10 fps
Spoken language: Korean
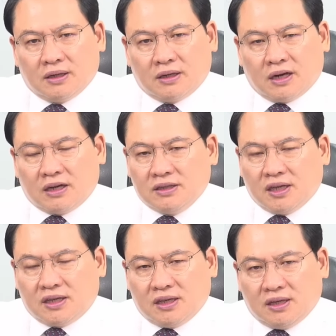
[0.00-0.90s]
라는
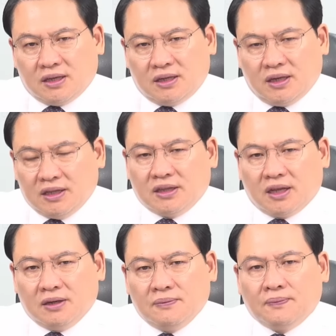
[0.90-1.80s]
얘기를
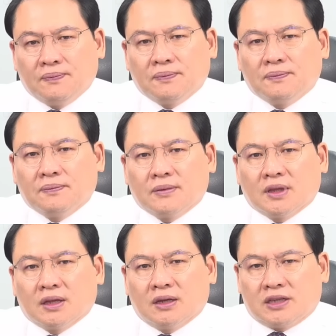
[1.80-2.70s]
했는데요.
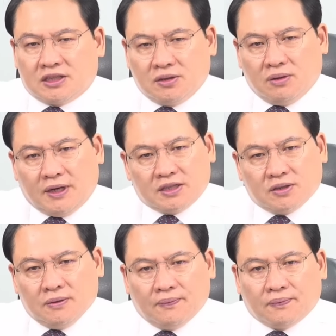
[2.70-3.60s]
자신도
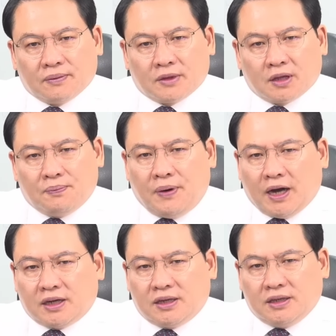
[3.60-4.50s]
말이죠.
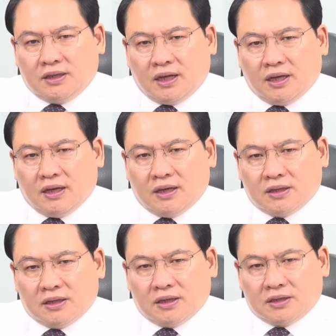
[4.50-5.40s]
박근혜
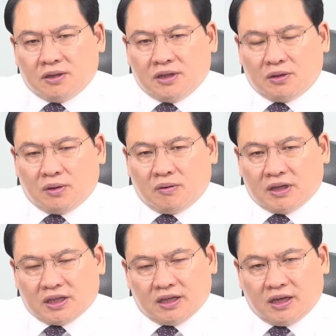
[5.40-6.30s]
전
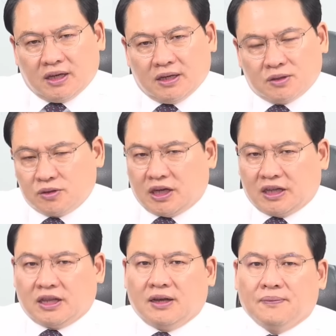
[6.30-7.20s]
대통령과 사이가 좋지
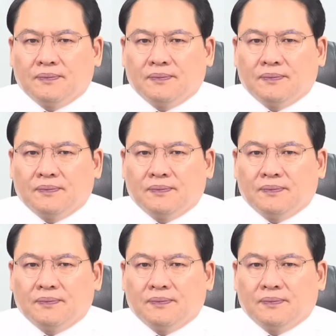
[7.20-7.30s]
않았다.